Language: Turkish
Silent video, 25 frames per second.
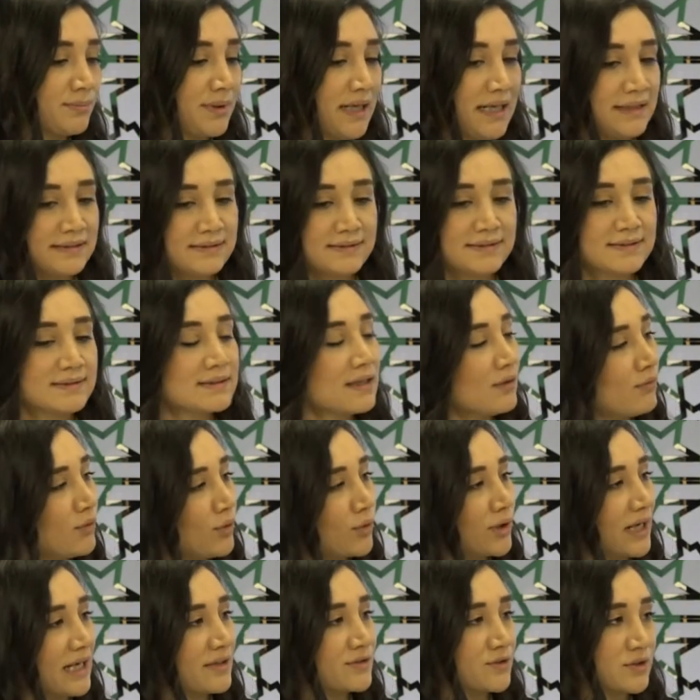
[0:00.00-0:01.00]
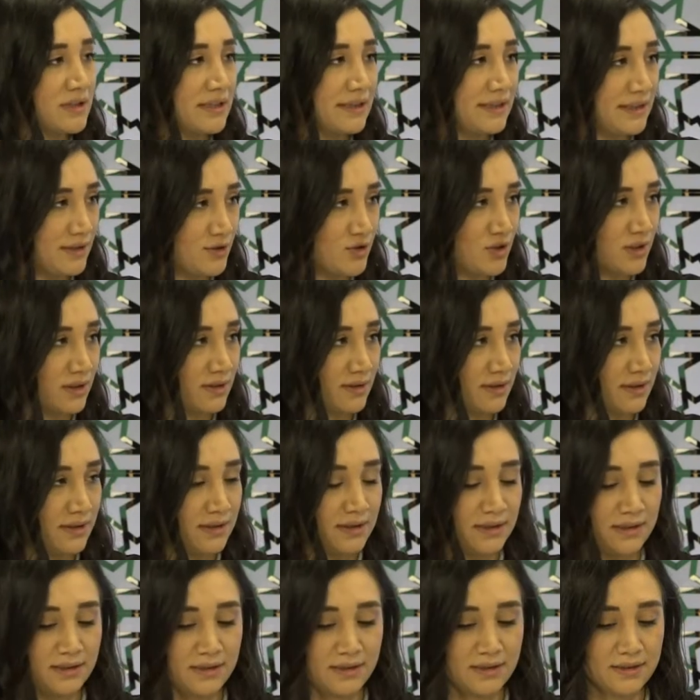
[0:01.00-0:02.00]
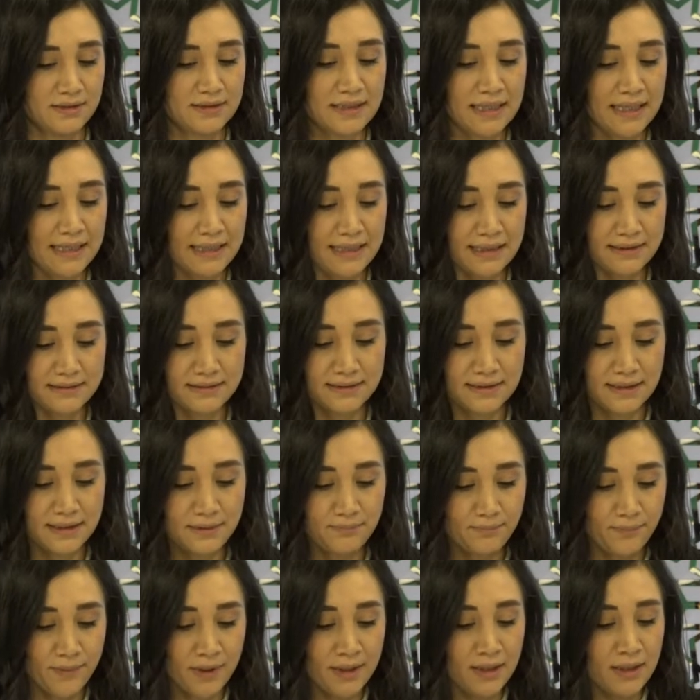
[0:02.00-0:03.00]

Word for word: ben sınav öğrencileri için e, değerlendireyim.